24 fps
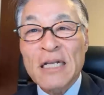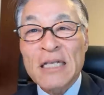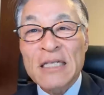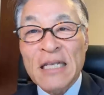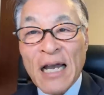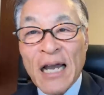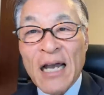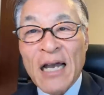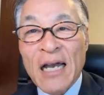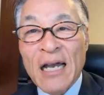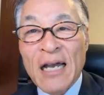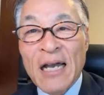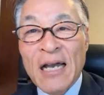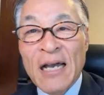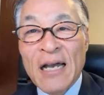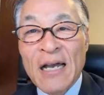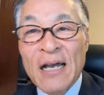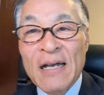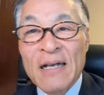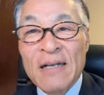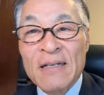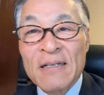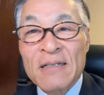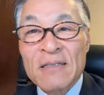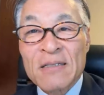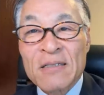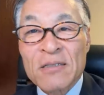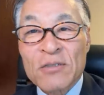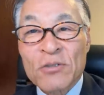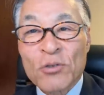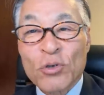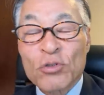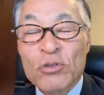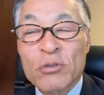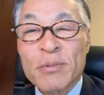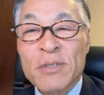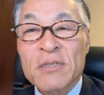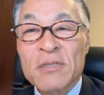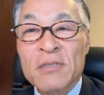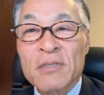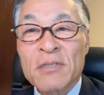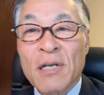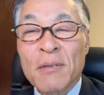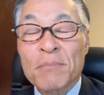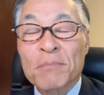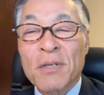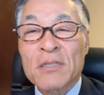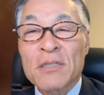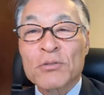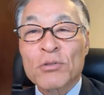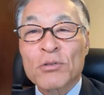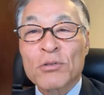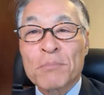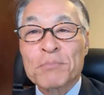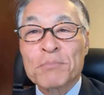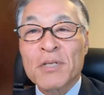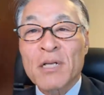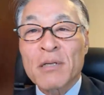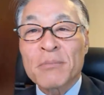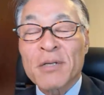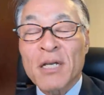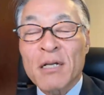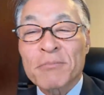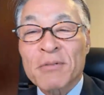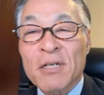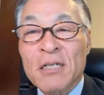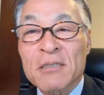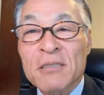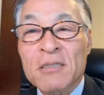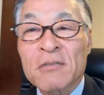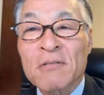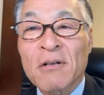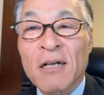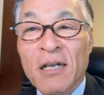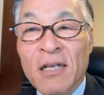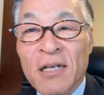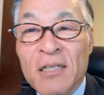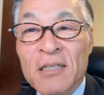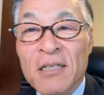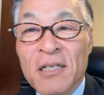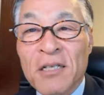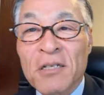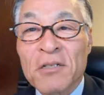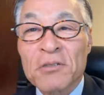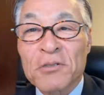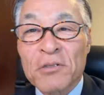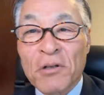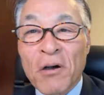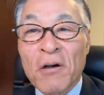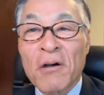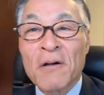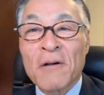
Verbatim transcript: だ。はい。特別、やっぱりそこはプレミアムがつくわけね、できると。